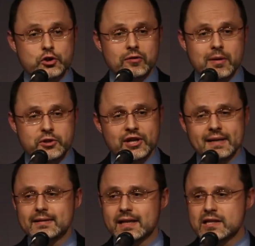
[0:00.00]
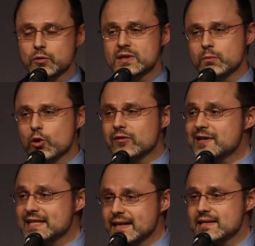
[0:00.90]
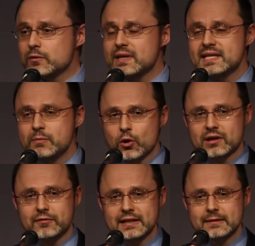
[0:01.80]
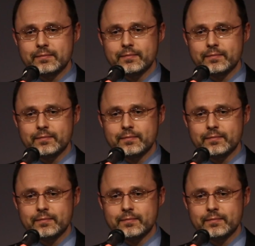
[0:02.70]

что вообще Христос мог воскреснуть из мертвых.